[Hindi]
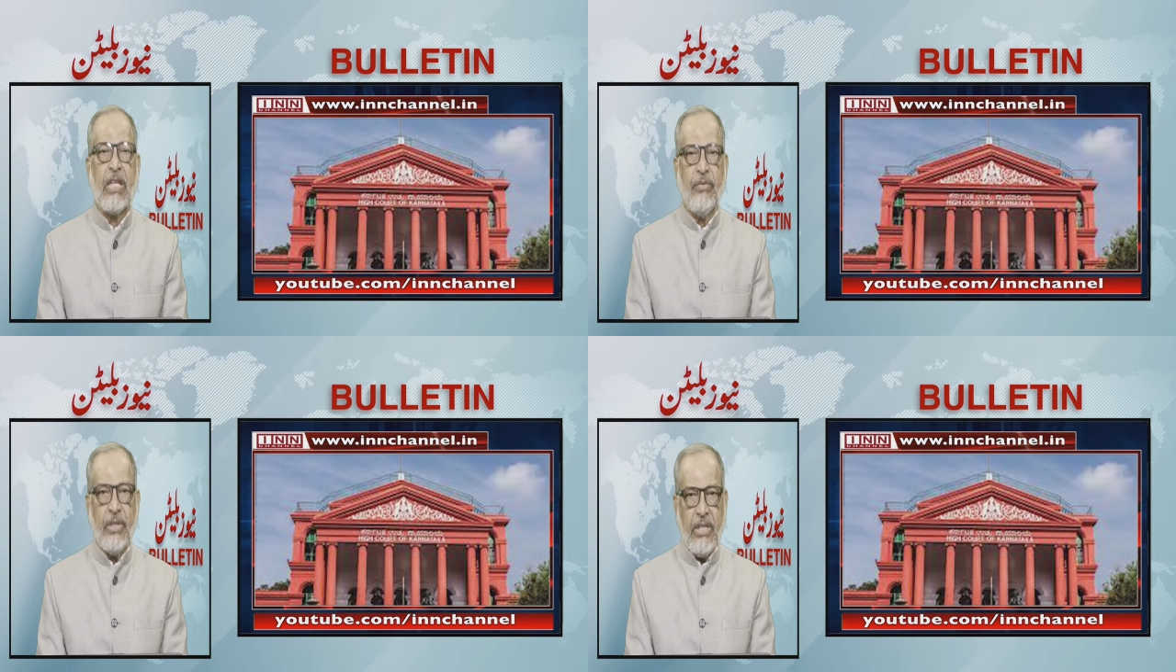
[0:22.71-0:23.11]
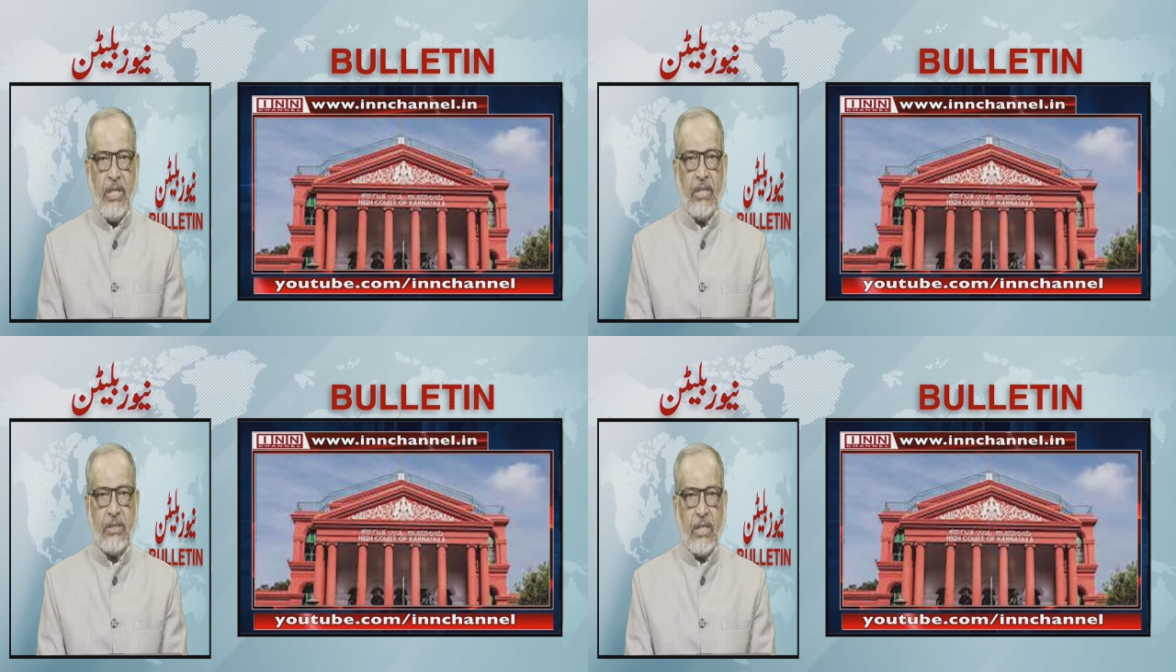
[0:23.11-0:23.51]

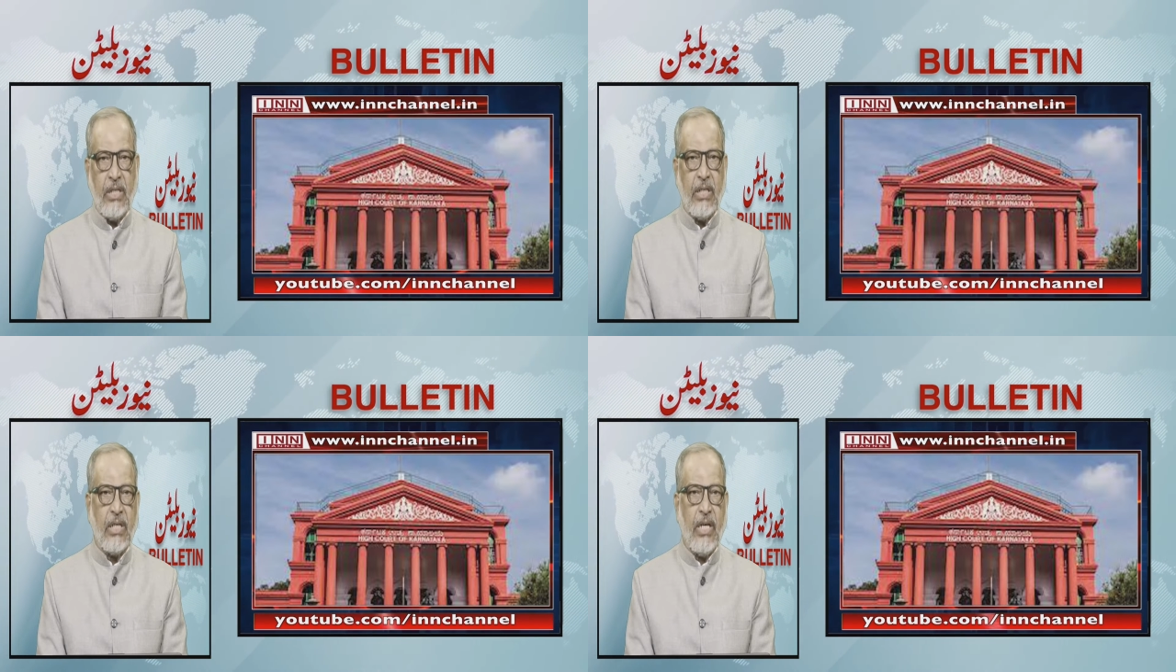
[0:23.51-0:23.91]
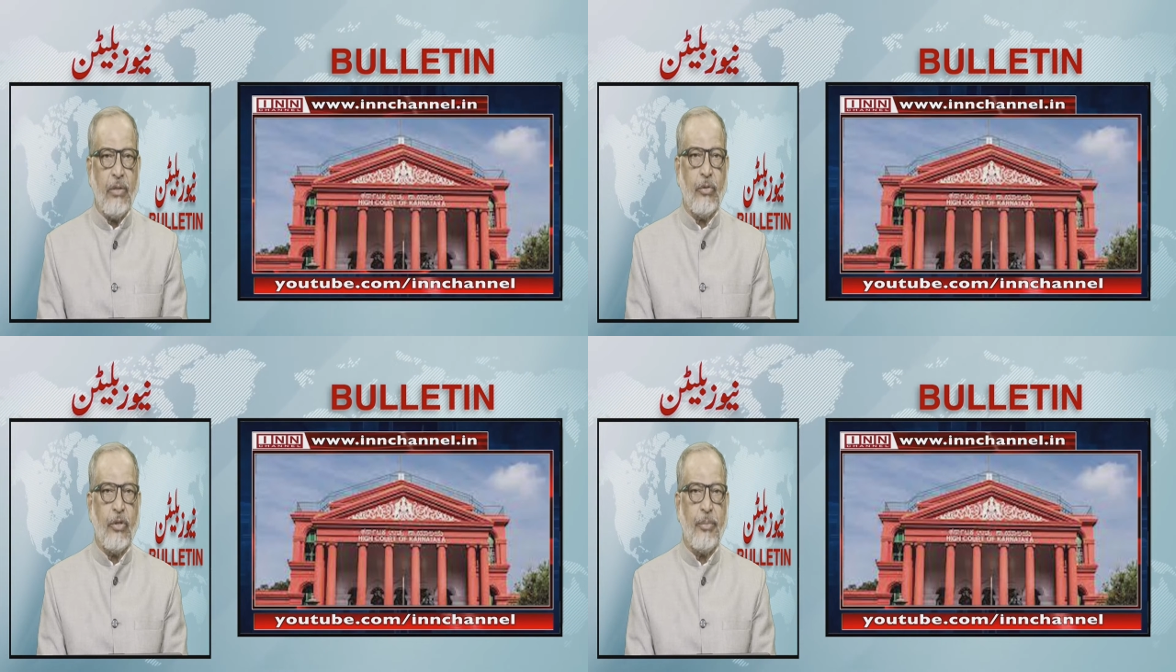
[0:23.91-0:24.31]
वहीं आज कर्नाटक
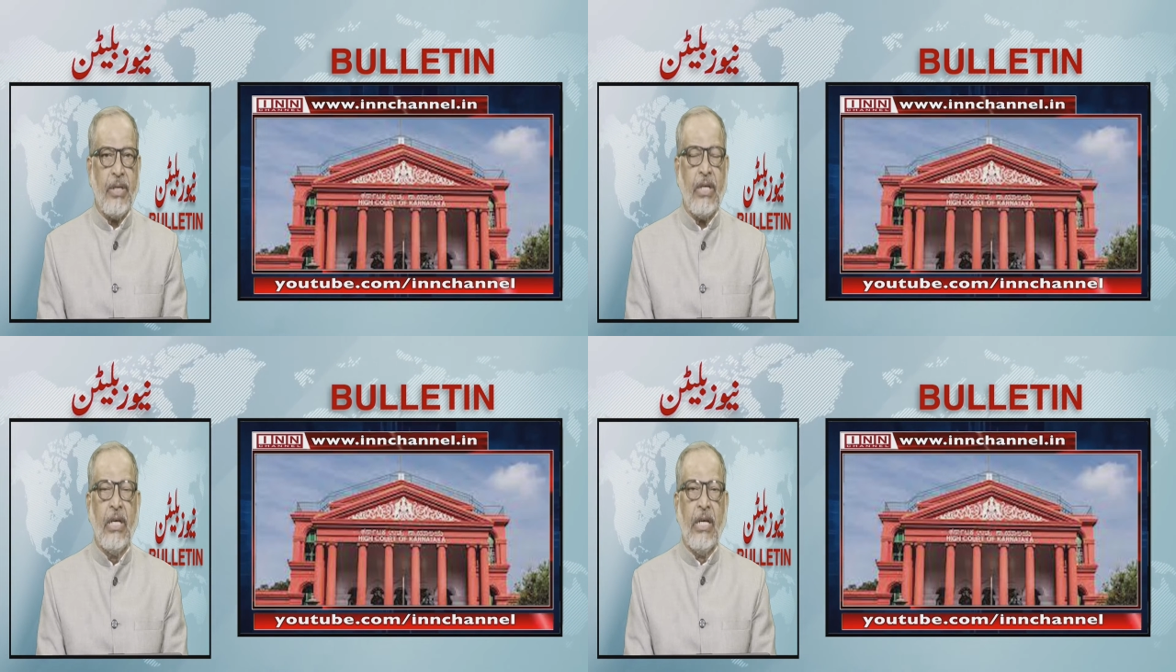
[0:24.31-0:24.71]
हाईकोर्ट में